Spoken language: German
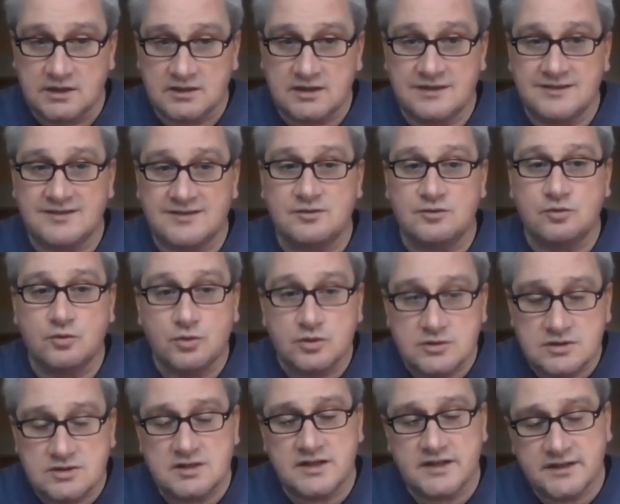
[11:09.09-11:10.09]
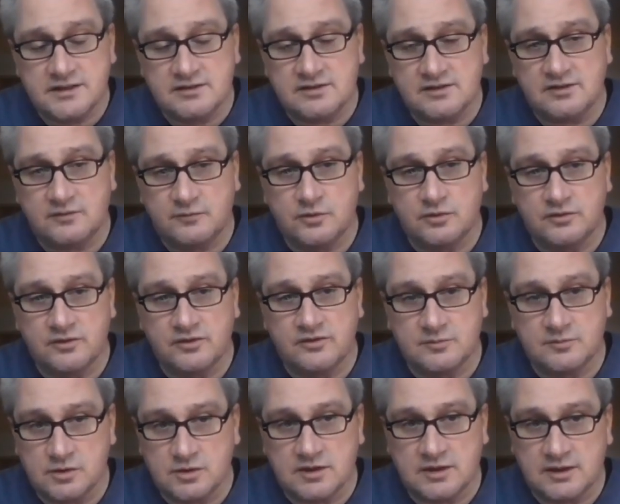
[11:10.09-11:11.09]
ganz grundlegend ist für unsere
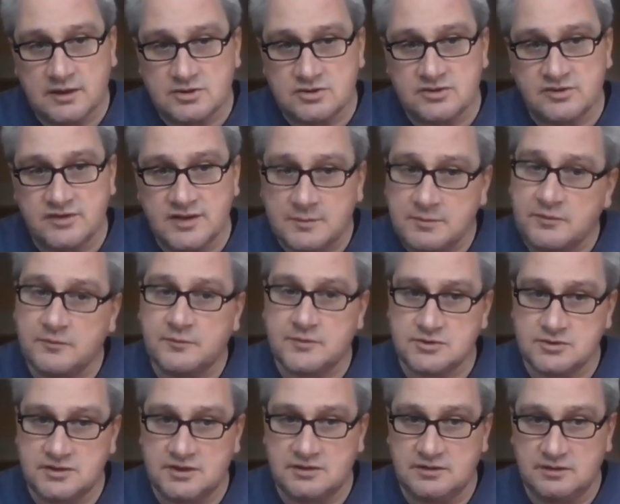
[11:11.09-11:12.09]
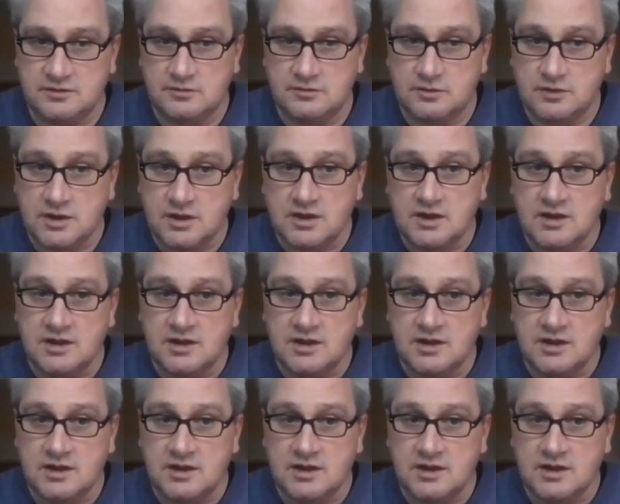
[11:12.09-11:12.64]
demokratische Selbstverständigung.